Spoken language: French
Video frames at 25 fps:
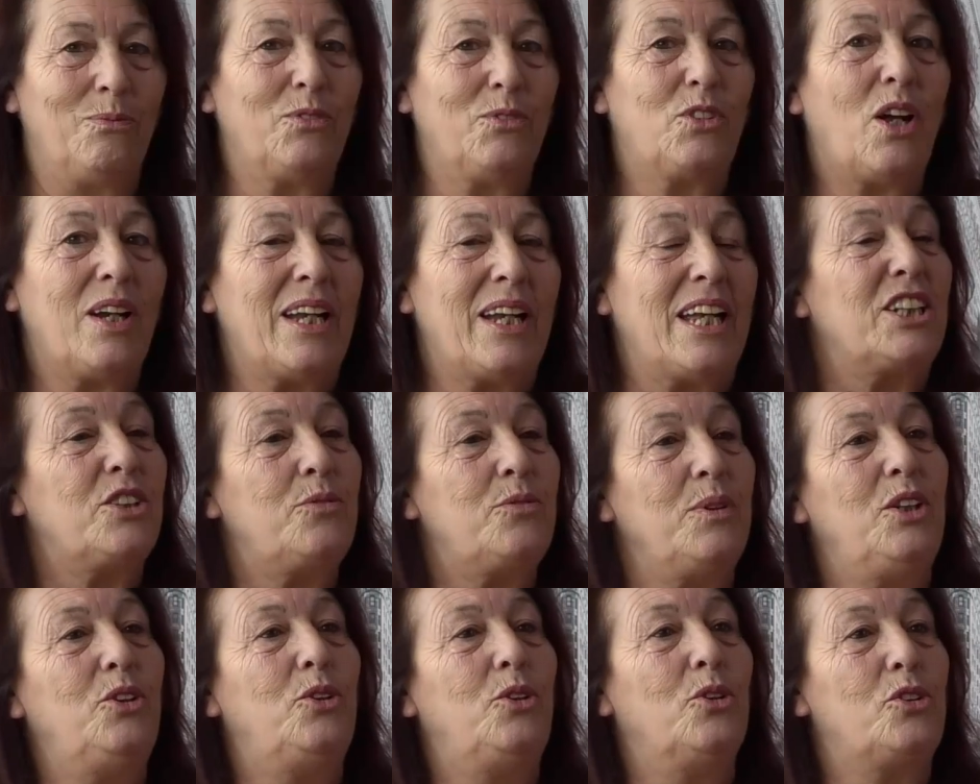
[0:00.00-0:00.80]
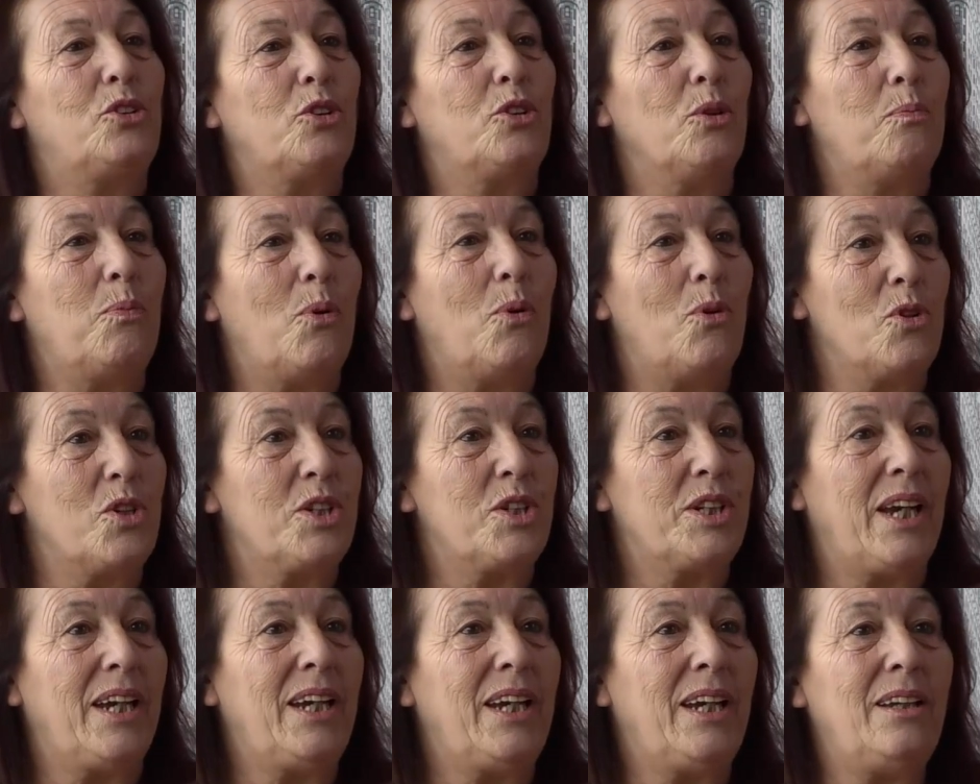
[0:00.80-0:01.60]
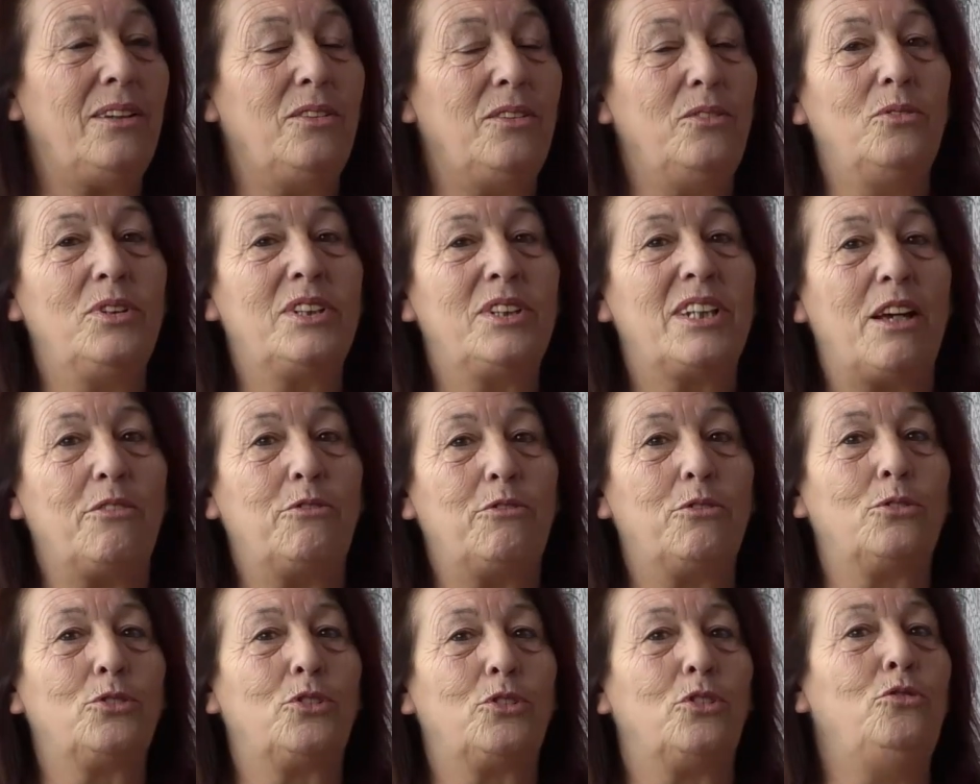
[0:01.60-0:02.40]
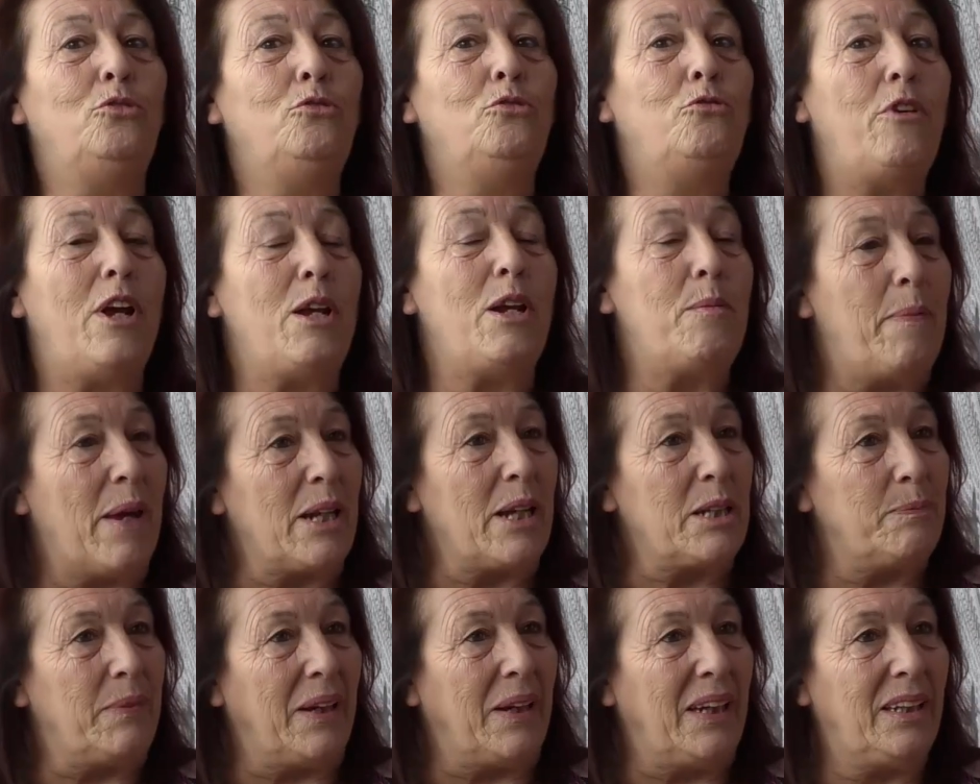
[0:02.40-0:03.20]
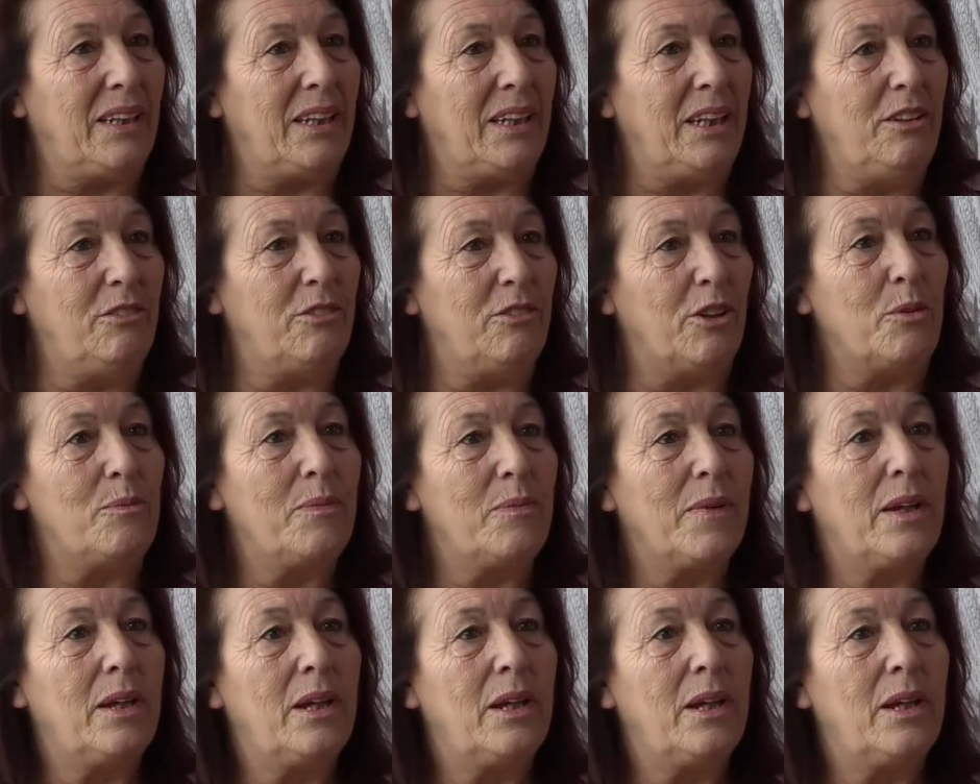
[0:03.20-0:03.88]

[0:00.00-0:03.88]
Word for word: Dans la suite de ce projet, nous avons de nouvelles perspectives,